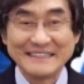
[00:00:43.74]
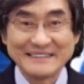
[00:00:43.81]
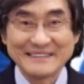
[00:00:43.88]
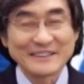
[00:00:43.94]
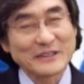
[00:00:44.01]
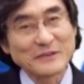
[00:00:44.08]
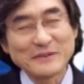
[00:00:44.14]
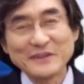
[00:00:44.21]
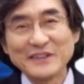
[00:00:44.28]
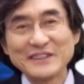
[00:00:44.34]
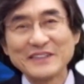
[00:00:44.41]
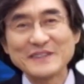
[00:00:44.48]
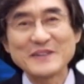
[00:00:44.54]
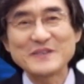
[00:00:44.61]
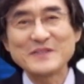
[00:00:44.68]
예, 여러분
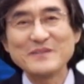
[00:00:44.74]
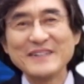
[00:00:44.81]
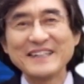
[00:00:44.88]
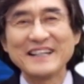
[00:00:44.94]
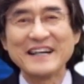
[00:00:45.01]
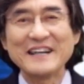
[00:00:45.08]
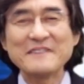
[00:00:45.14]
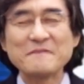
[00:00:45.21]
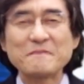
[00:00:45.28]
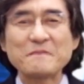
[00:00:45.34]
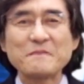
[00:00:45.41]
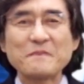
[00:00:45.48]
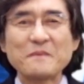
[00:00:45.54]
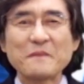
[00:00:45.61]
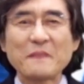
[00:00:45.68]
어떠셨습니까?
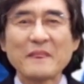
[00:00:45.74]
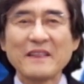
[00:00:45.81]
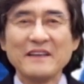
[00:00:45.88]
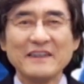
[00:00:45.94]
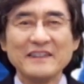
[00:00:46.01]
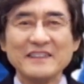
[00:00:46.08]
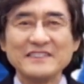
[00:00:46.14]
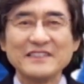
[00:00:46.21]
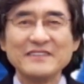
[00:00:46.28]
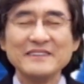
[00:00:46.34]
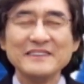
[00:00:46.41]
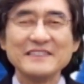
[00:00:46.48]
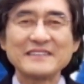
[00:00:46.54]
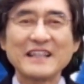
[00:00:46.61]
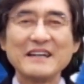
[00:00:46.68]
예,
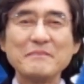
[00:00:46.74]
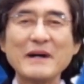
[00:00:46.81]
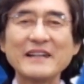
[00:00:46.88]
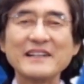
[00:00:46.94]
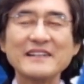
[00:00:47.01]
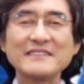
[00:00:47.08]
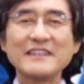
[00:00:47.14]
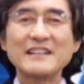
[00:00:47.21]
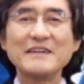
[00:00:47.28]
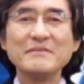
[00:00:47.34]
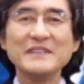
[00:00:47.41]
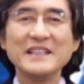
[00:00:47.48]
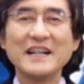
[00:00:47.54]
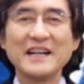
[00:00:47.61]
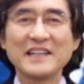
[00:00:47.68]
저는 이 사마리아
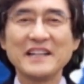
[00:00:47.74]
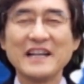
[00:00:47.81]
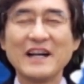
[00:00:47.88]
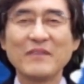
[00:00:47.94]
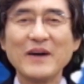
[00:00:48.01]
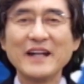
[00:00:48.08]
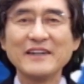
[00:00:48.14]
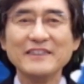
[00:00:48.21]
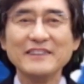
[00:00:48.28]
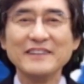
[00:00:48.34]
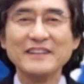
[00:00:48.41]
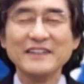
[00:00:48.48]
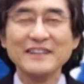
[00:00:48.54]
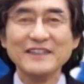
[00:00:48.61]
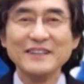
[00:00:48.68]
사람 이야기라고
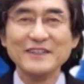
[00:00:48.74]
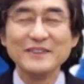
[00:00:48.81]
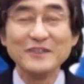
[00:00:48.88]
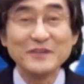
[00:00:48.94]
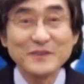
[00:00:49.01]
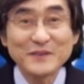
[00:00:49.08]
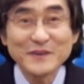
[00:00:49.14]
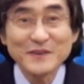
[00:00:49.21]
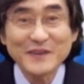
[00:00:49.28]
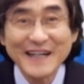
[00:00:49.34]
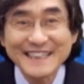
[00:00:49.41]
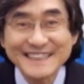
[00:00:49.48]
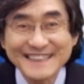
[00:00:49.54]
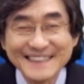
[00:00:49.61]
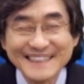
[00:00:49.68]
하는 누구도
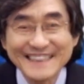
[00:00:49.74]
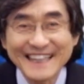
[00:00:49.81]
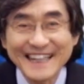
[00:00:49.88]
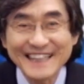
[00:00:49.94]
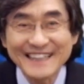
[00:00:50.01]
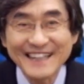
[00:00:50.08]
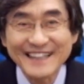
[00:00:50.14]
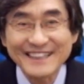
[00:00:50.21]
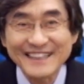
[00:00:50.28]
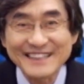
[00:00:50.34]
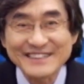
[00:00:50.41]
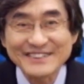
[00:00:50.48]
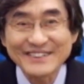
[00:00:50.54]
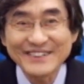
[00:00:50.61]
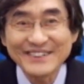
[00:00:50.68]
아시는 이야기라
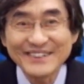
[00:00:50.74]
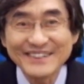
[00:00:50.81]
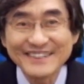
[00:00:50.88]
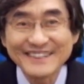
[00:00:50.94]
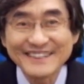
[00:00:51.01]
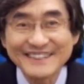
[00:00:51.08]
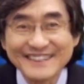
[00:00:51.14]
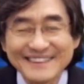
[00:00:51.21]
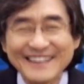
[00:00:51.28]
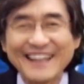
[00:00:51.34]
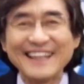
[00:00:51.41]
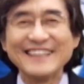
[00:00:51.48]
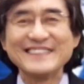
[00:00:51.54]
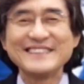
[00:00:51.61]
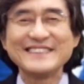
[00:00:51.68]
그랬죠?
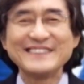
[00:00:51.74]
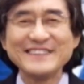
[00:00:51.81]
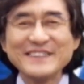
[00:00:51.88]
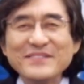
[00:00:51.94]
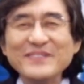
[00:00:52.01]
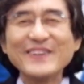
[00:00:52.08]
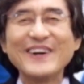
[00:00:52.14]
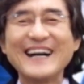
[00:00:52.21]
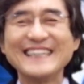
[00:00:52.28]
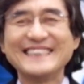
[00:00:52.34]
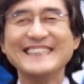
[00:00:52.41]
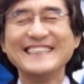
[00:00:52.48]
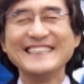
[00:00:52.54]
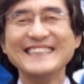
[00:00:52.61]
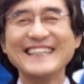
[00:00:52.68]
네, 스님도
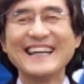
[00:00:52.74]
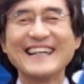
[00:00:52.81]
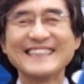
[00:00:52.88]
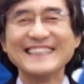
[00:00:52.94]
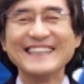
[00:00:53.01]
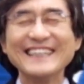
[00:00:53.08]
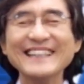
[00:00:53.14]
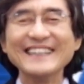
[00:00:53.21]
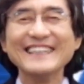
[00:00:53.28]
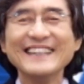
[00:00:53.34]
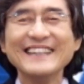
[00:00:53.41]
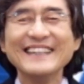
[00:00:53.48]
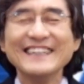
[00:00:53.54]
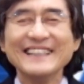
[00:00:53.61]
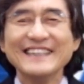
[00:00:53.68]
아시는 이야기.
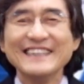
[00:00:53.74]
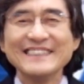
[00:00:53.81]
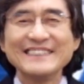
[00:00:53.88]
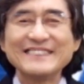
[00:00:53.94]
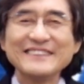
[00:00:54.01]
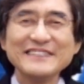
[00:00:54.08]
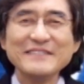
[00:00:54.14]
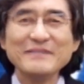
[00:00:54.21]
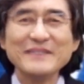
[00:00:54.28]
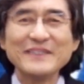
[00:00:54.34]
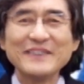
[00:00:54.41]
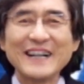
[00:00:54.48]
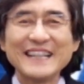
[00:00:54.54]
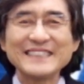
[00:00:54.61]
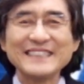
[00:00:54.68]

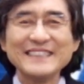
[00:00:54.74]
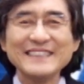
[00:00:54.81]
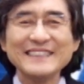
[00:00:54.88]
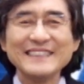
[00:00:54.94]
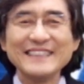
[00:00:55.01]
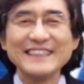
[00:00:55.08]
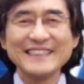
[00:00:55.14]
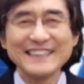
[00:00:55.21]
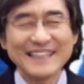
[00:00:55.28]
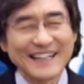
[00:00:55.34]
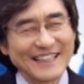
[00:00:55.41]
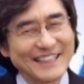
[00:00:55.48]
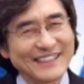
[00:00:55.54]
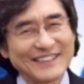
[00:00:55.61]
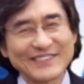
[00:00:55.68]
스님도 아시는 이
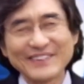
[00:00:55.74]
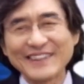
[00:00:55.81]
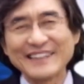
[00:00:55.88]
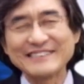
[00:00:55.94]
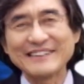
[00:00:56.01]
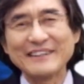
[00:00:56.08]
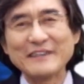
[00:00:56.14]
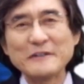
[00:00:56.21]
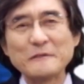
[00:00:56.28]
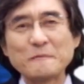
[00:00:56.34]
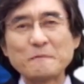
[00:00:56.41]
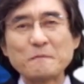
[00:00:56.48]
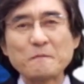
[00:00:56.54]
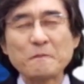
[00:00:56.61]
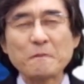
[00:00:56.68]
이야기를 통해서
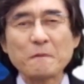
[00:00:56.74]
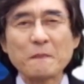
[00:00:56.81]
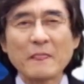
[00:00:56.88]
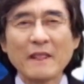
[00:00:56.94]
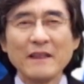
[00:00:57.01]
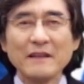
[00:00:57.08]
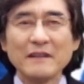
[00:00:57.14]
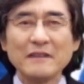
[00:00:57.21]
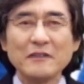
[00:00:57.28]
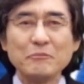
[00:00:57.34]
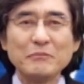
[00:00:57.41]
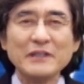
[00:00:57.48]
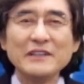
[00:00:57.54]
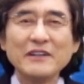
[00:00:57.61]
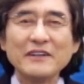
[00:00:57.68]
예,
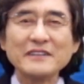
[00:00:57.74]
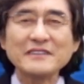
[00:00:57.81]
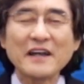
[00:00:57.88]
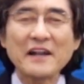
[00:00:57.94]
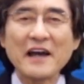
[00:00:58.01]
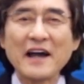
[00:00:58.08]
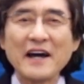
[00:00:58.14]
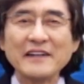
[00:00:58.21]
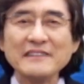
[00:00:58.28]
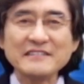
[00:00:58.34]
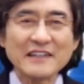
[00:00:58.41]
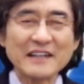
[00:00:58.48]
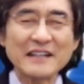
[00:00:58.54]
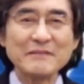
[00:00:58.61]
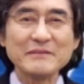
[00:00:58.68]
믿어 살아가는
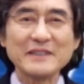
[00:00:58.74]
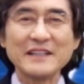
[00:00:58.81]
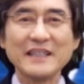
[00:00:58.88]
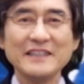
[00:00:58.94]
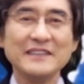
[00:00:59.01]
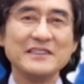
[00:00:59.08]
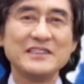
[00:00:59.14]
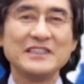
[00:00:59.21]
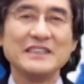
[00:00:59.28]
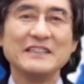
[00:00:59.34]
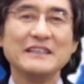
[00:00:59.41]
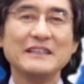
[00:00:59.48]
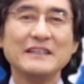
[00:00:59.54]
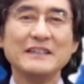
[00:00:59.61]
사람들의 이치,